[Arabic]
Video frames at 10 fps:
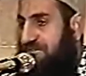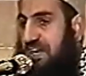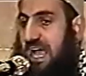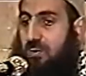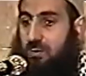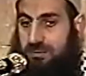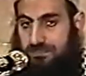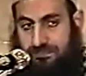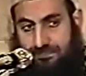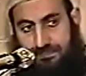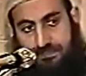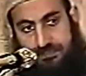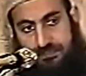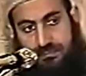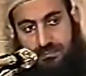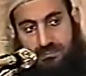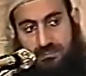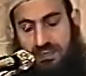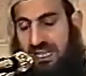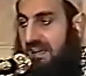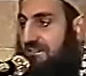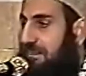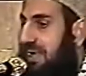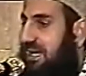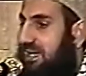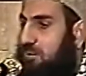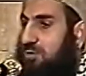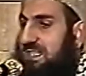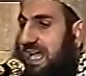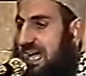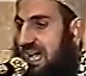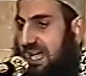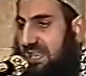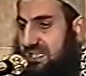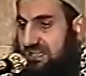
فرعون فمن لموسى هذا